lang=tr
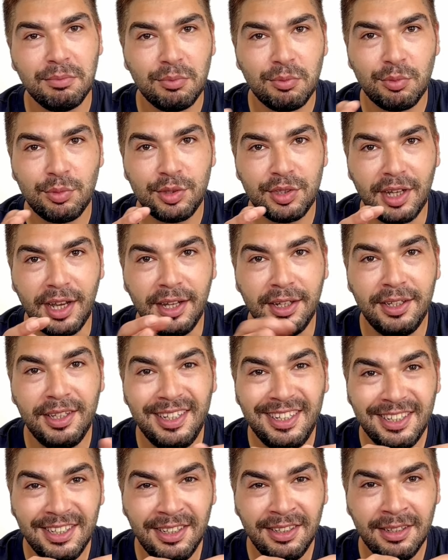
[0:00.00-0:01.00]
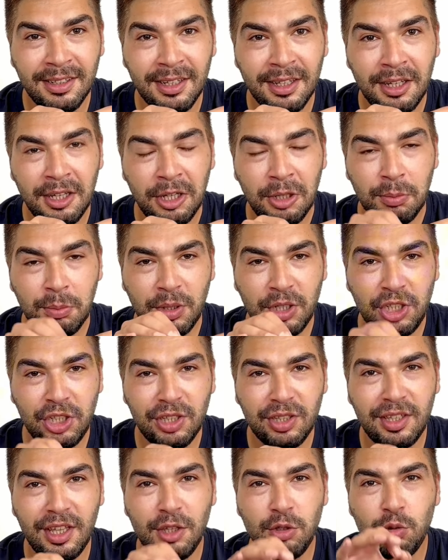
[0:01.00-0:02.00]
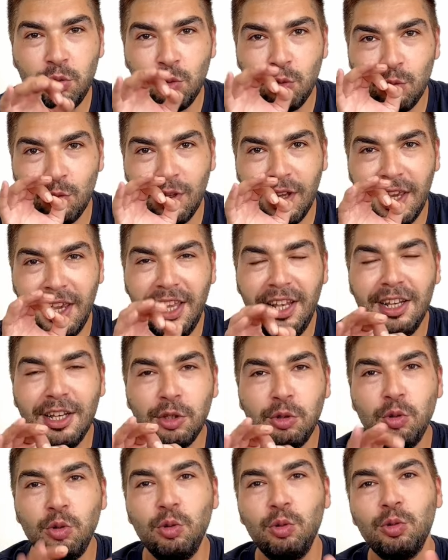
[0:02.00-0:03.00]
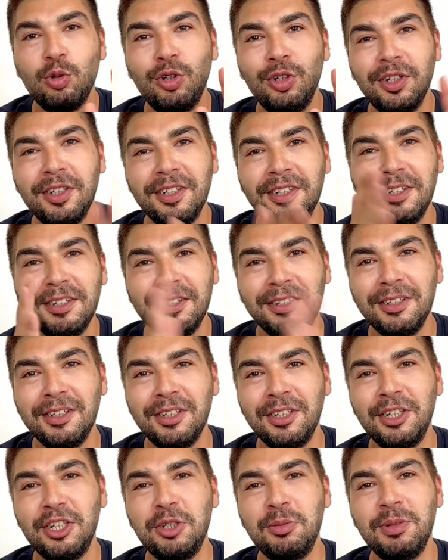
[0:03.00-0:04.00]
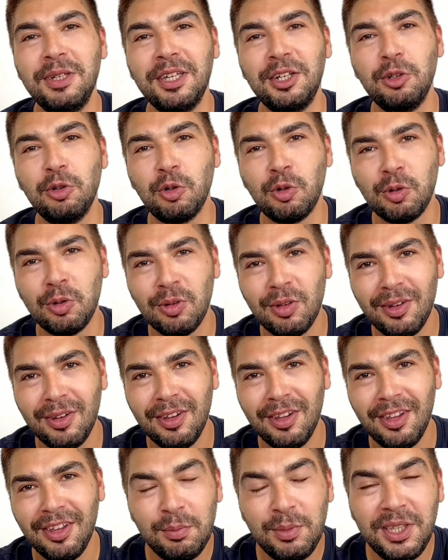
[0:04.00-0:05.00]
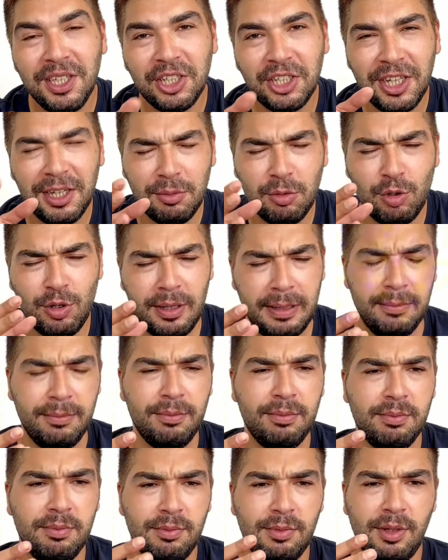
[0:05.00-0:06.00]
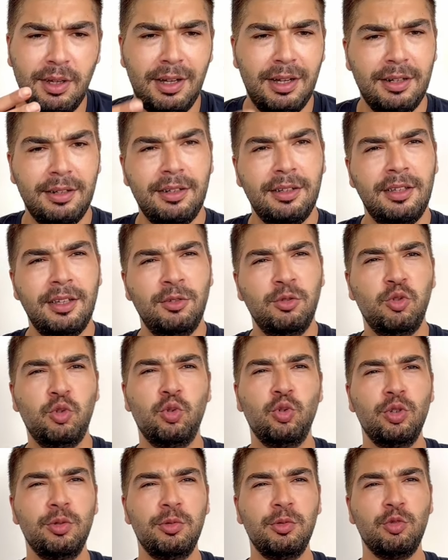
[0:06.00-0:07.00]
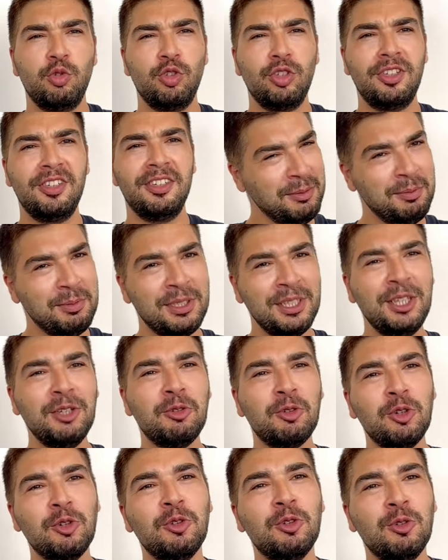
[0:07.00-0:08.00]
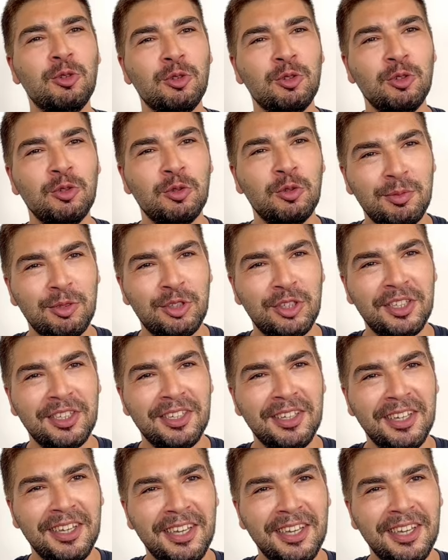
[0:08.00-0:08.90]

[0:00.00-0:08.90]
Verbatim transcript: Sahnenin başından sonuna elle tutulur hiçbir yeri yok. Bir de şey böyle Arkadan hüzünlü bir müzik. Bize de koy öyle hüzünlü müzik.